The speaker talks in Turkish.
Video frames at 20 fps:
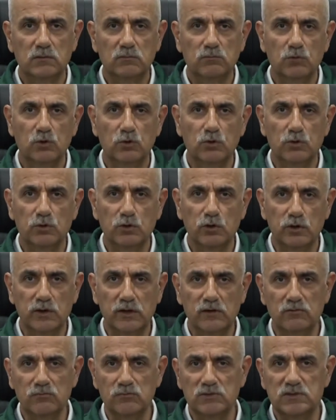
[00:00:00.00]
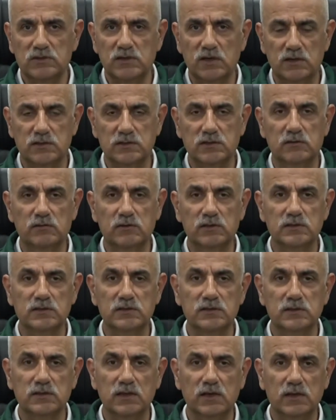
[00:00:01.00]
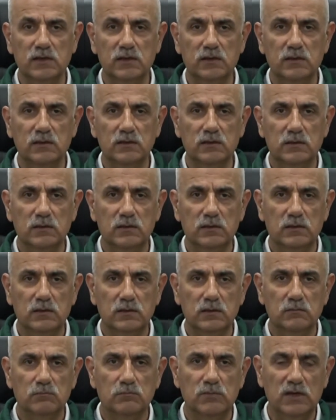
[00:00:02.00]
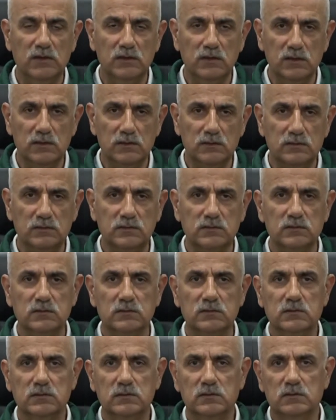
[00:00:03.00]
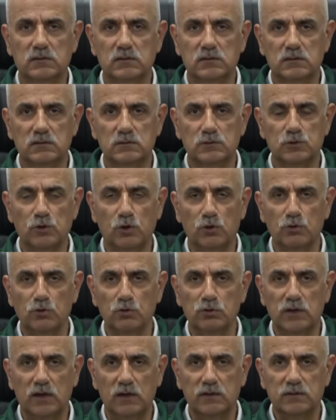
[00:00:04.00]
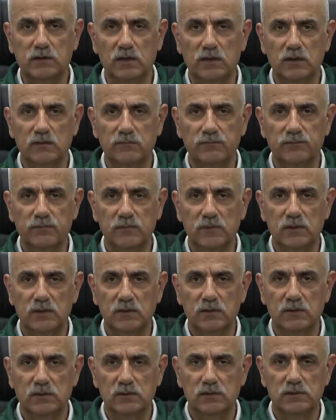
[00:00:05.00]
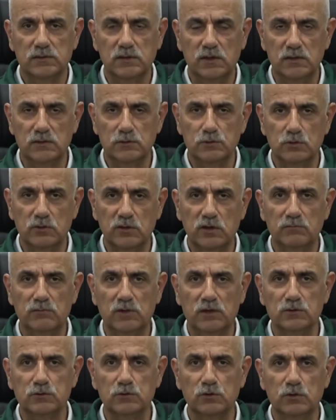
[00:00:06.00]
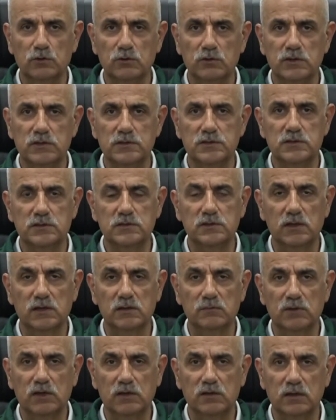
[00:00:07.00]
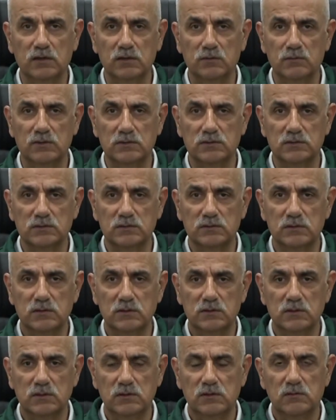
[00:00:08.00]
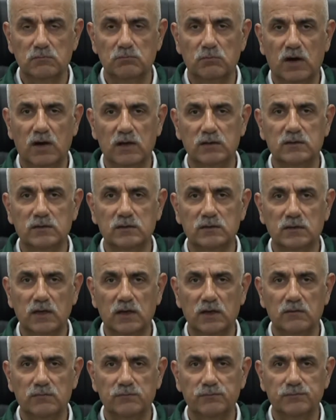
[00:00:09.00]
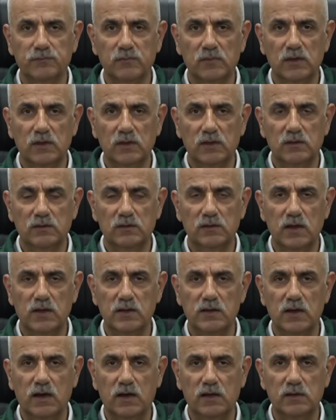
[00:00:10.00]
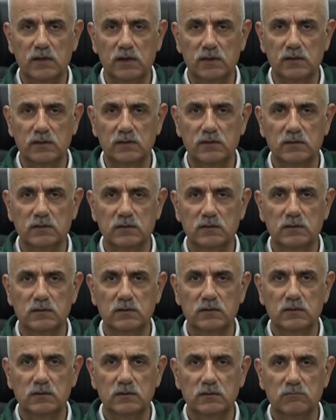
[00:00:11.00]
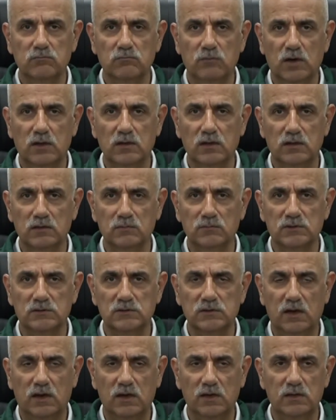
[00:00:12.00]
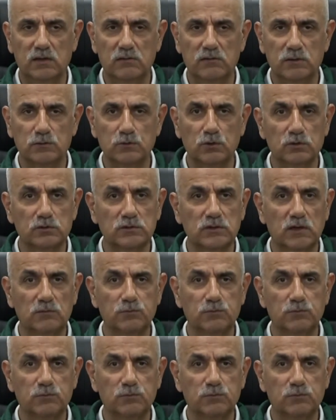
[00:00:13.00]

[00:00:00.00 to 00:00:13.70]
Bu görevimiz çerçevesinde bendeniz Zonguldak'ta, Sayın Süleyman Soylu İçişleri Bakanımız Bartın'da, Derya Yanık Bakanımız, Aile ve Sosyal